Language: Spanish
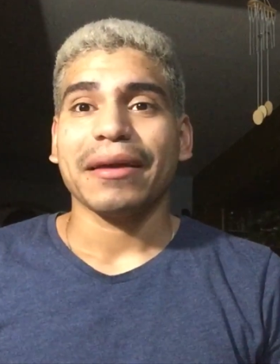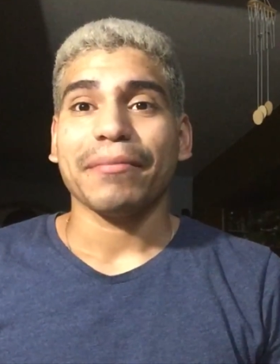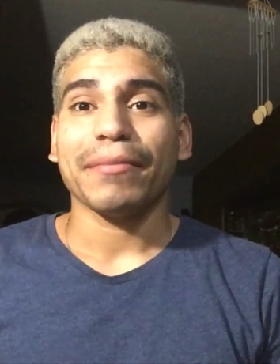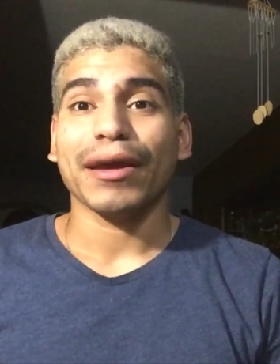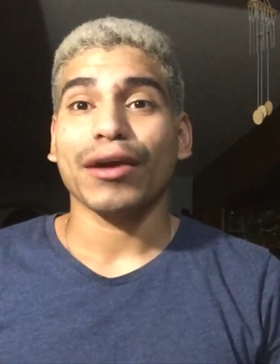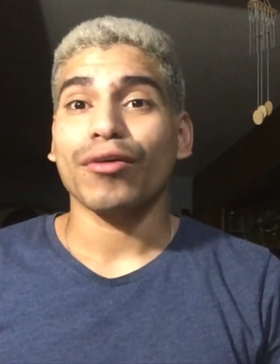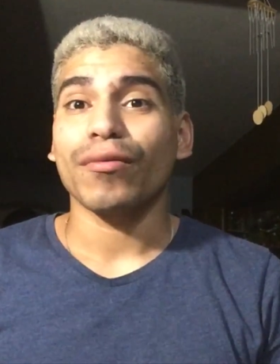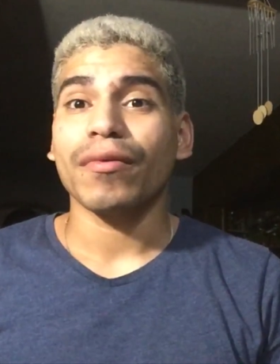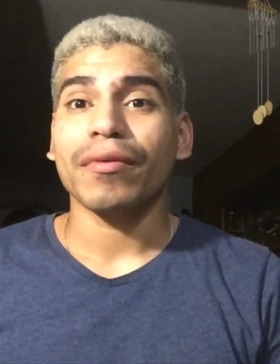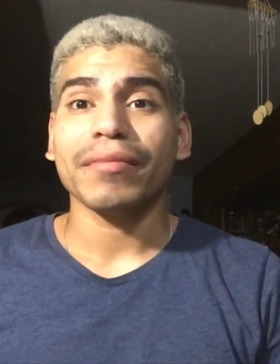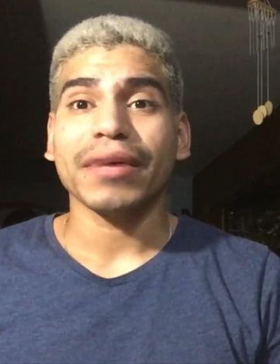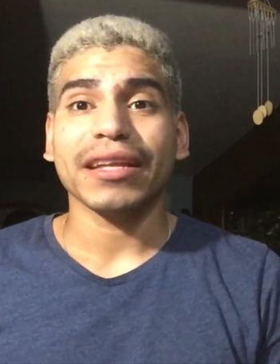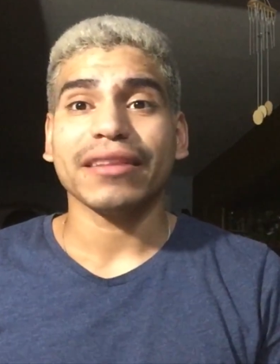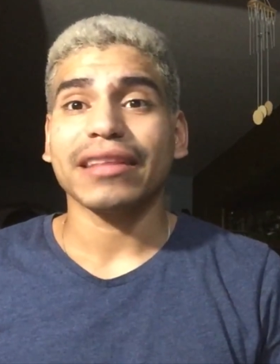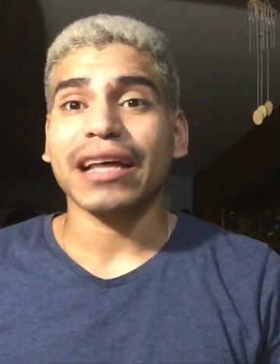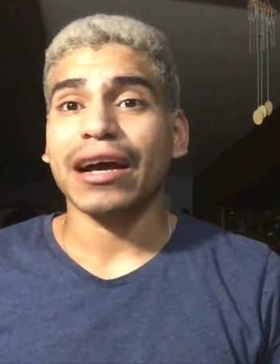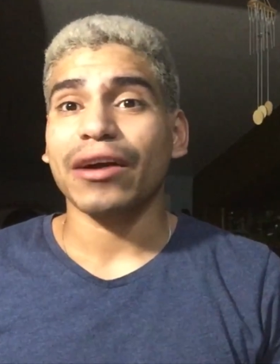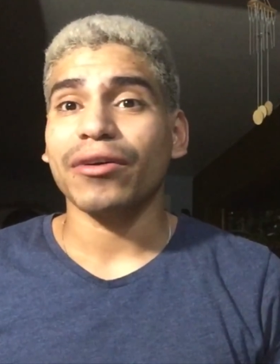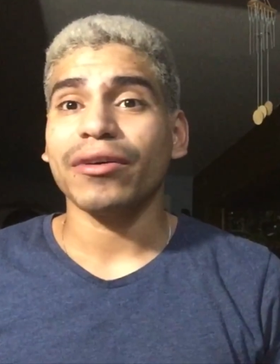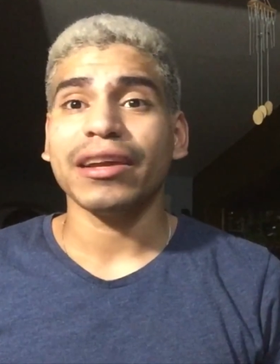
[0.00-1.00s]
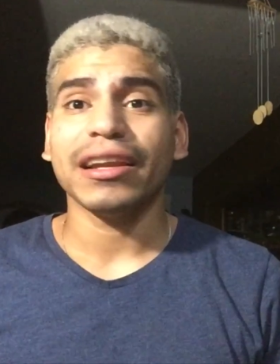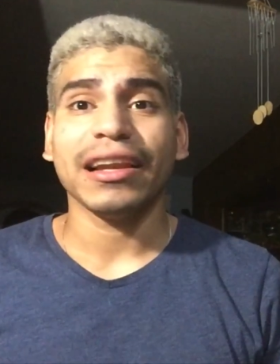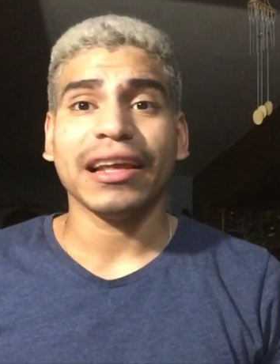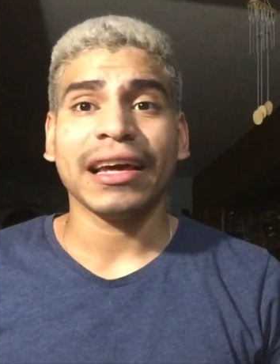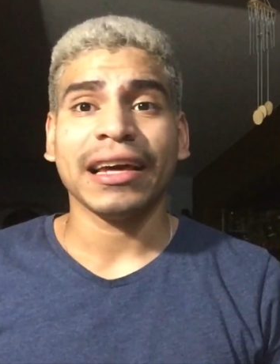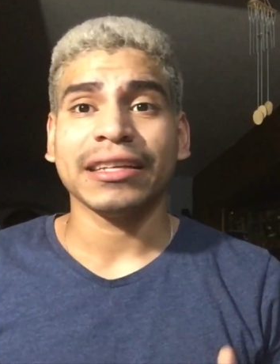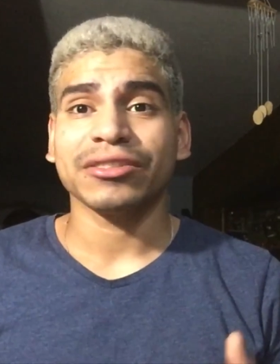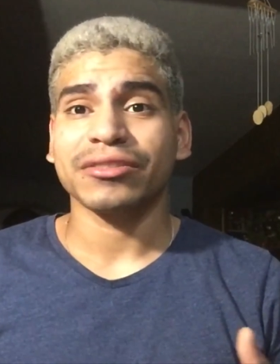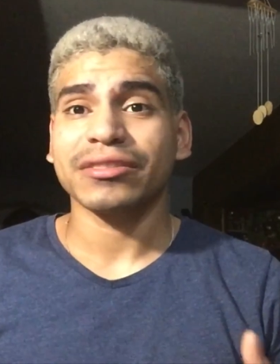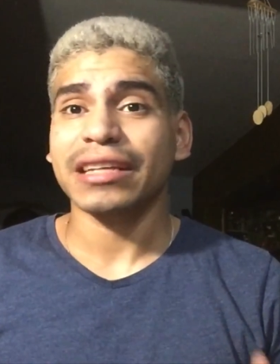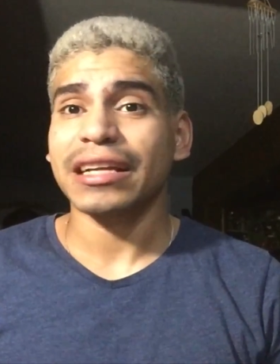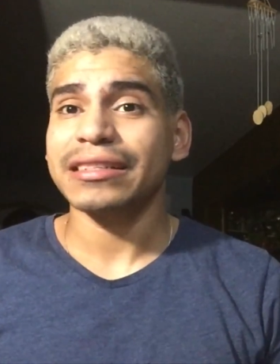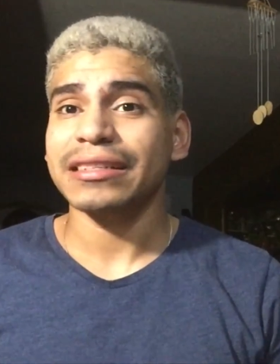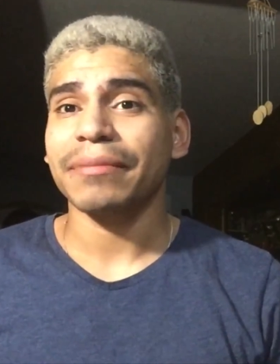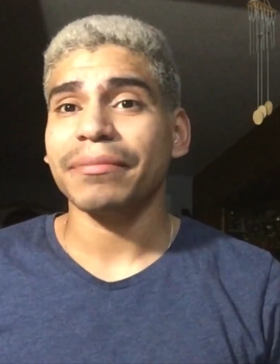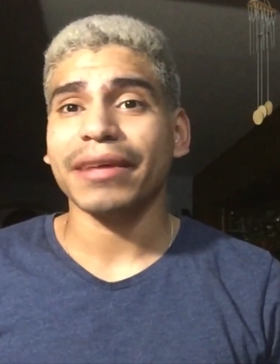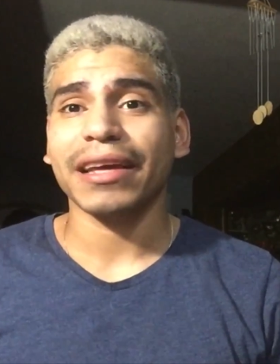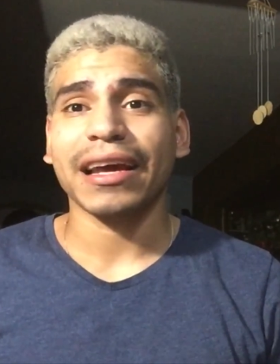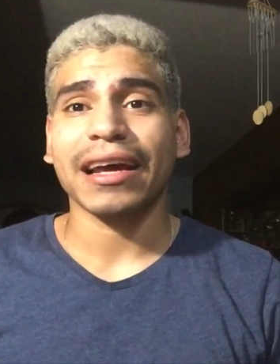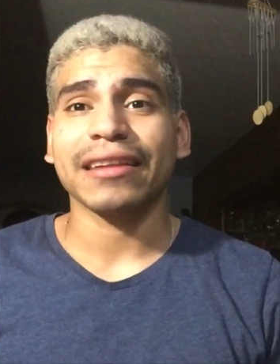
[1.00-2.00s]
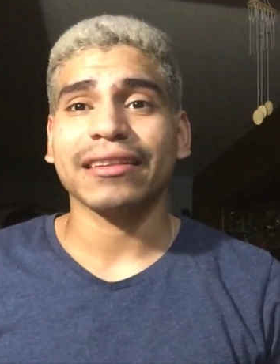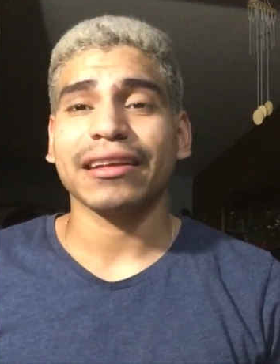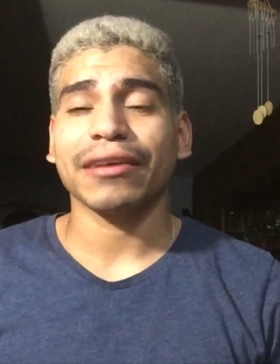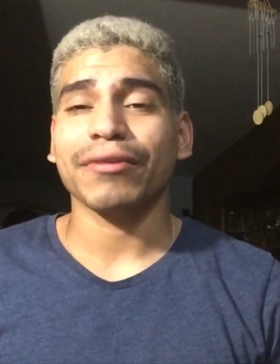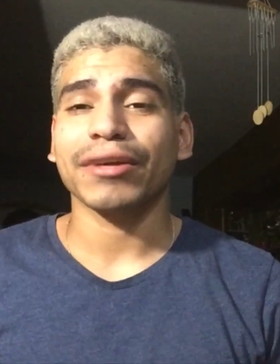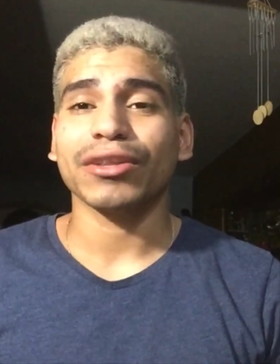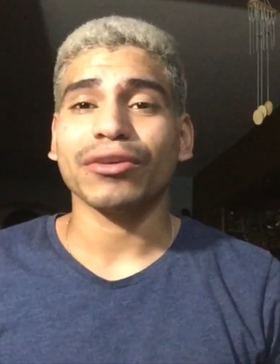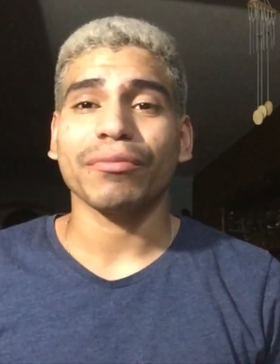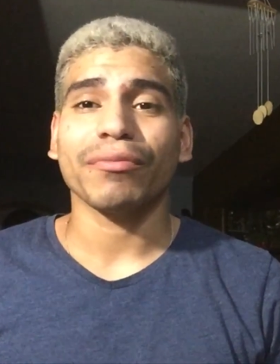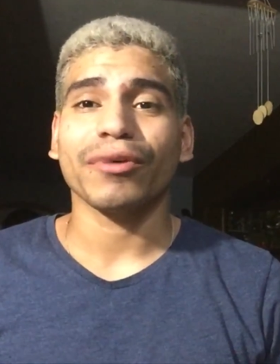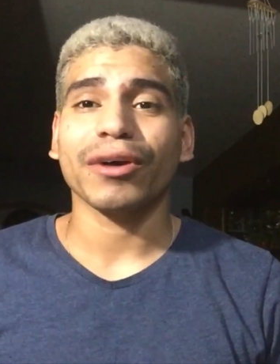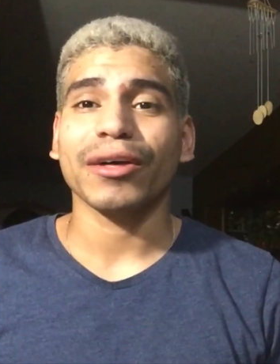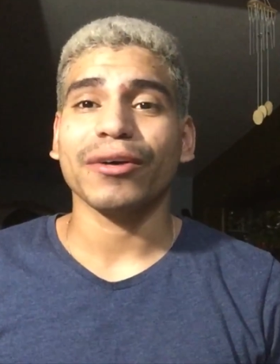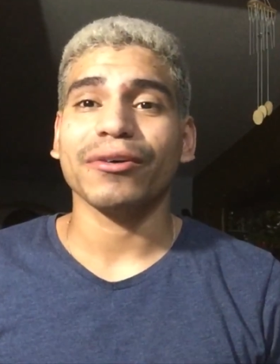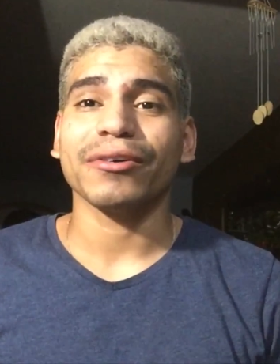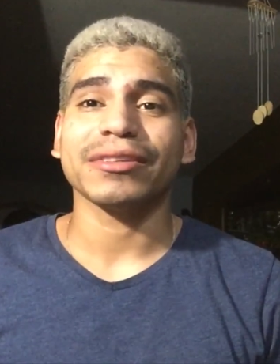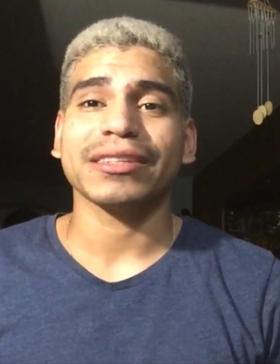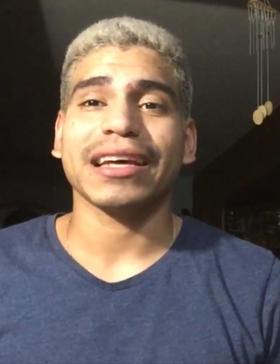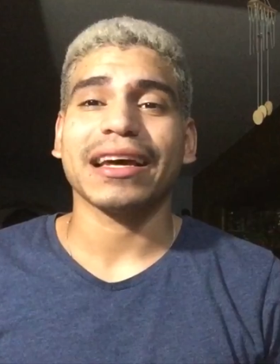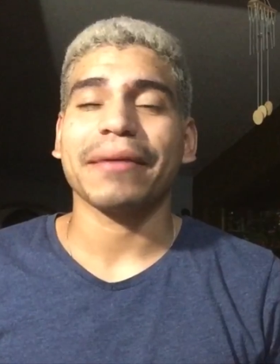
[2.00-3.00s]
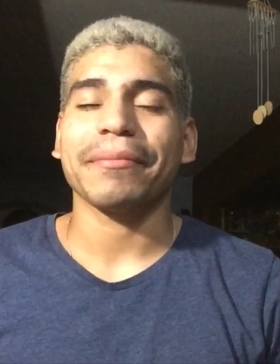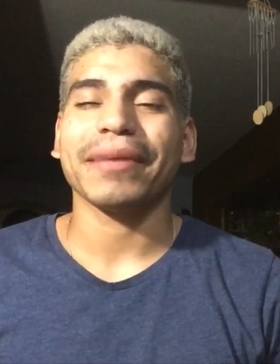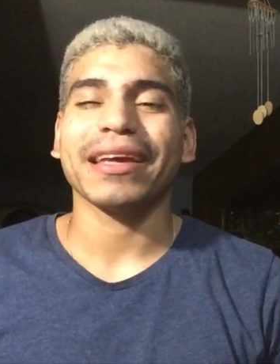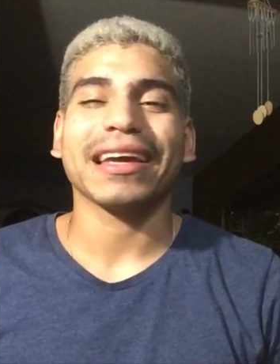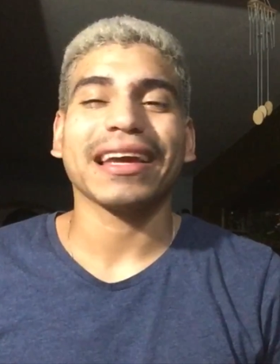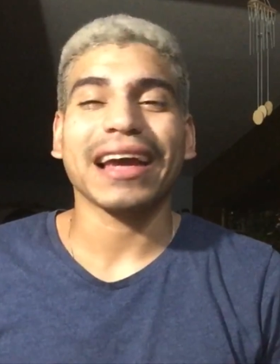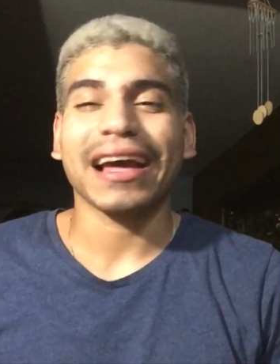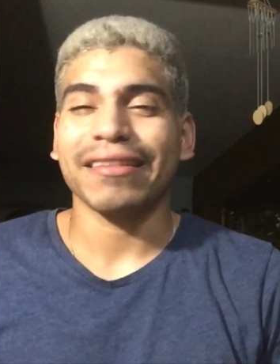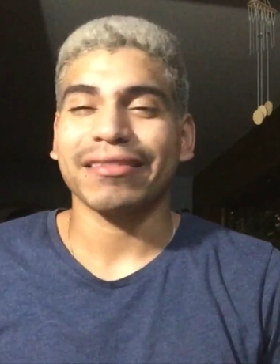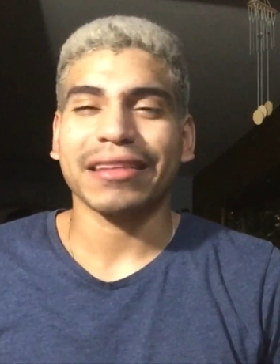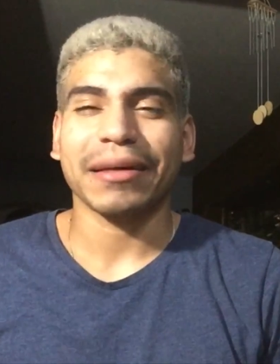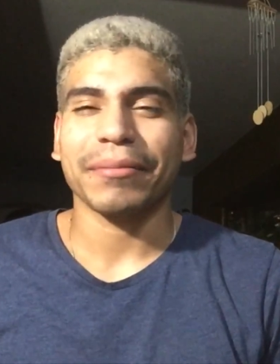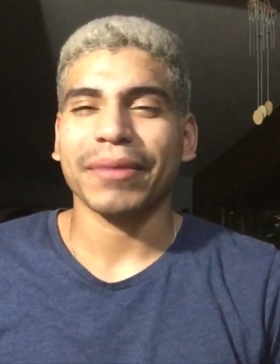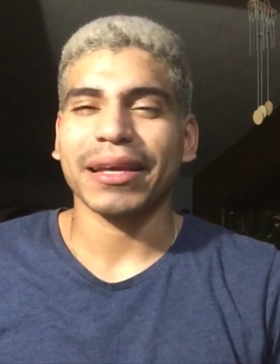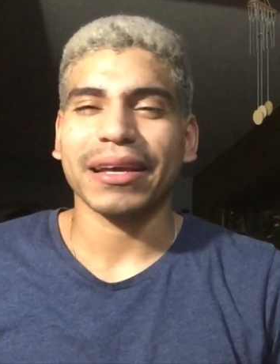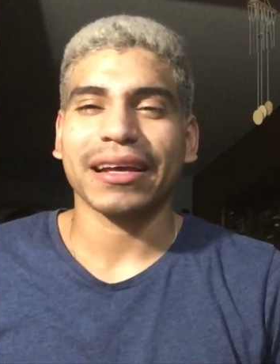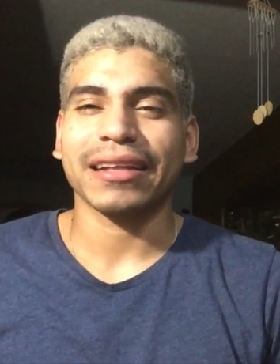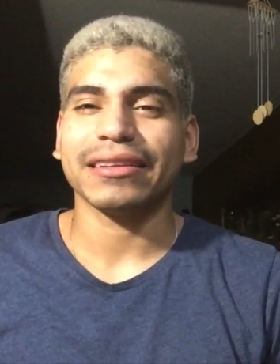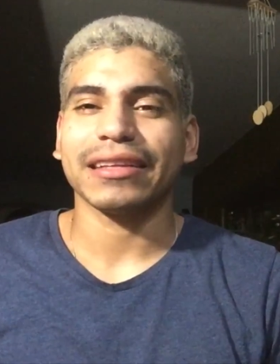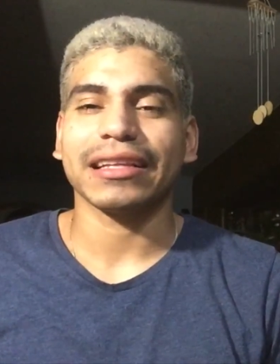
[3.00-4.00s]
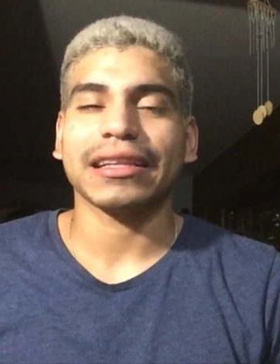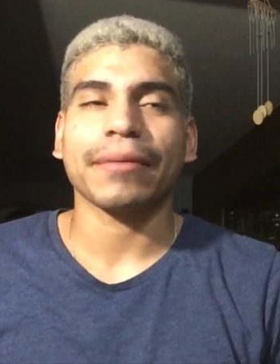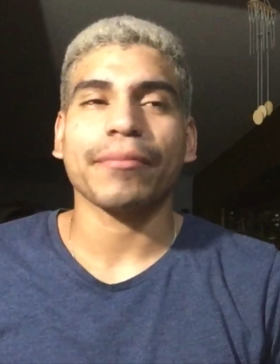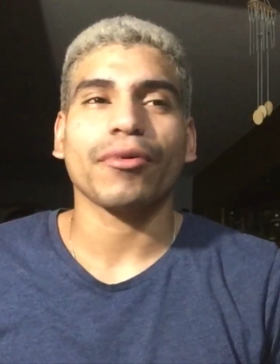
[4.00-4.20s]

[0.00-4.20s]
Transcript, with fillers: Me como mis tacos y le echo salsa picante cuando puedo, o sea, me encanta, me encanta.